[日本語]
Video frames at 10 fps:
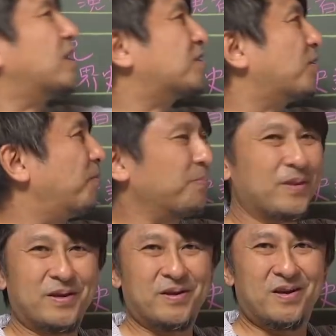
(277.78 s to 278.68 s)
すよ。
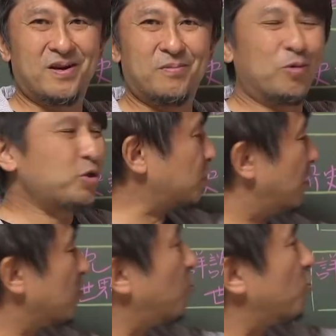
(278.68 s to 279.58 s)
もしく
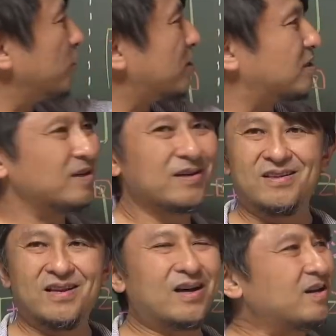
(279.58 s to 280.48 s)
はここです。
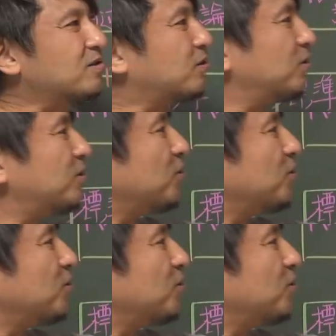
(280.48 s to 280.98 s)
だから通